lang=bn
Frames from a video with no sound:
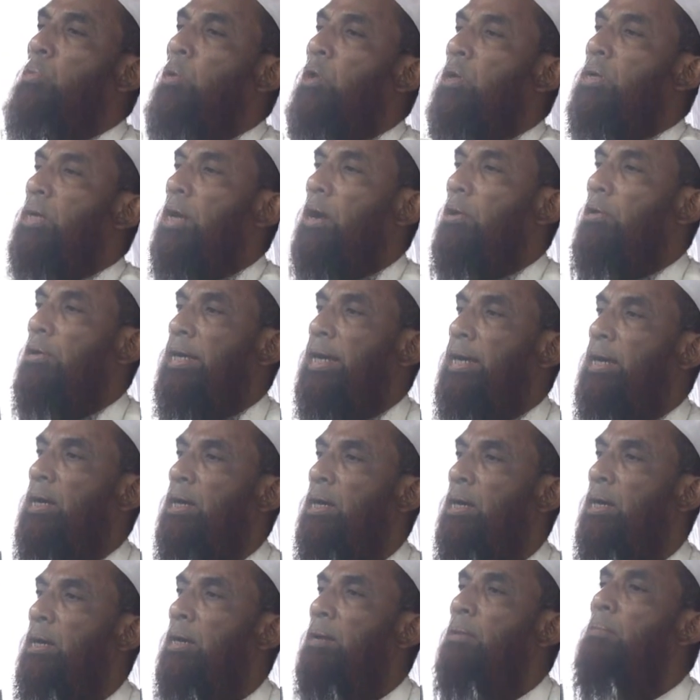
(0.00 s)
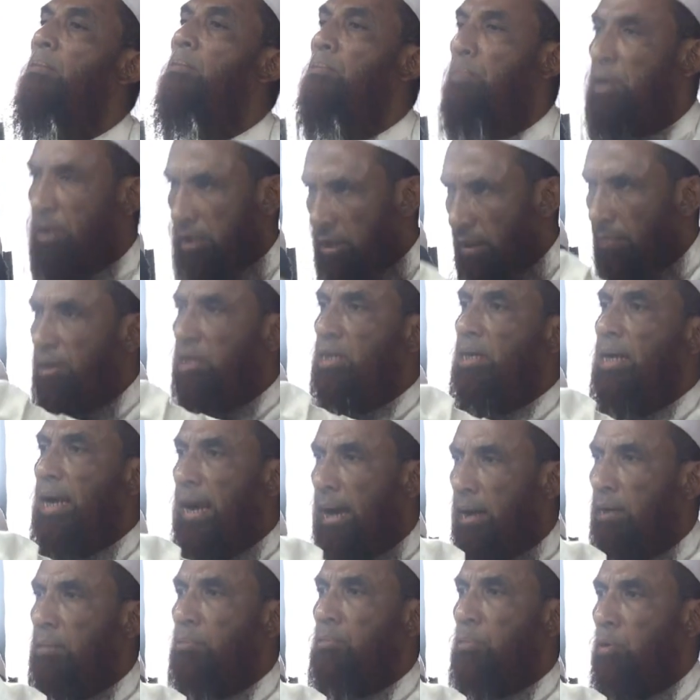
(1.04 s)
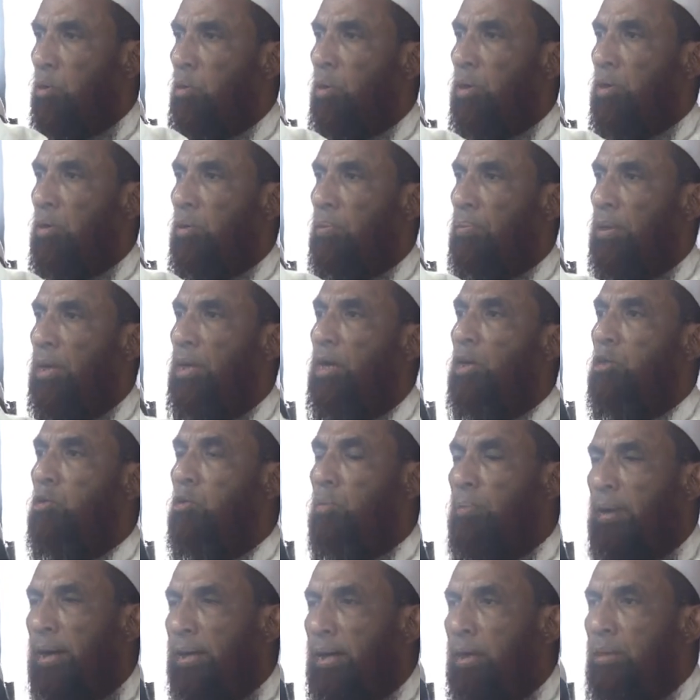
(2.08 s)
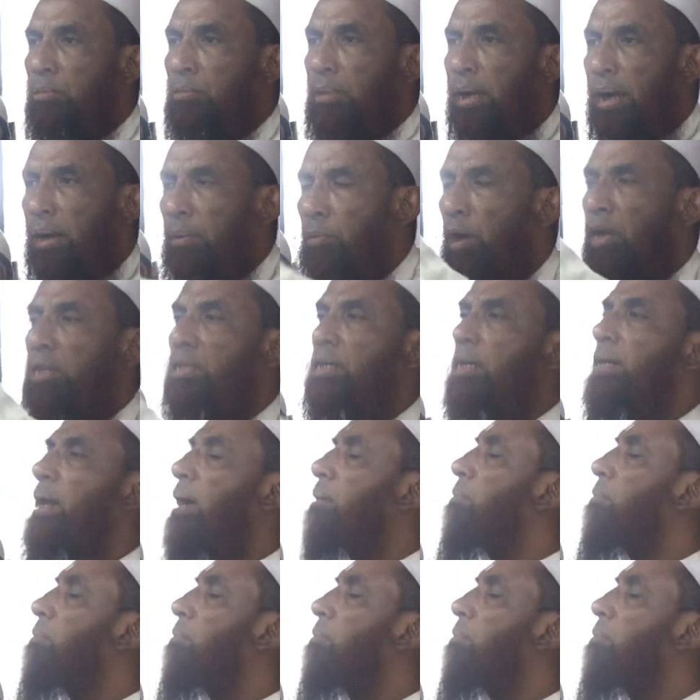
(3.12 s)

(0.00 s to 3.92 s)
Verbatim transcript: যুবকরা ওঠে পেশাব আসলে এক বুড়ো তোমাকে এই বয়সে